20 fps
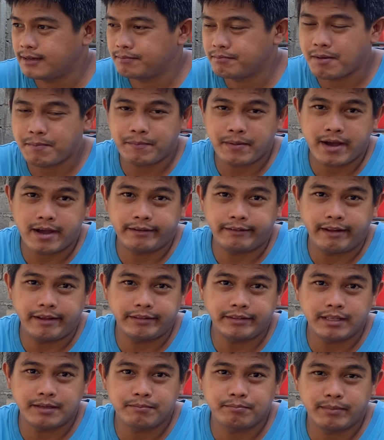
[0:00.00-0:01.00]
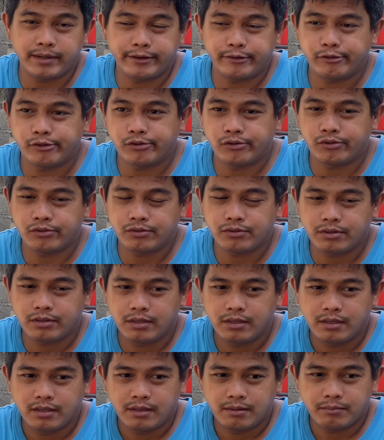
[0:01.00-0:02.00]
mapa-native man o
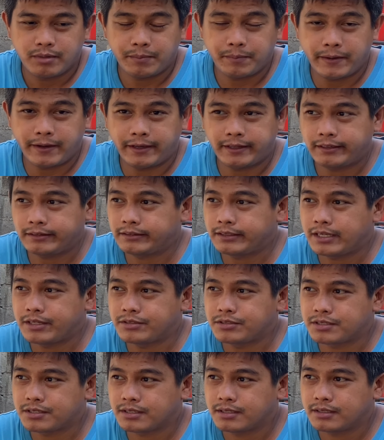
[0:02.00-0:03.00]
mapa-heritage.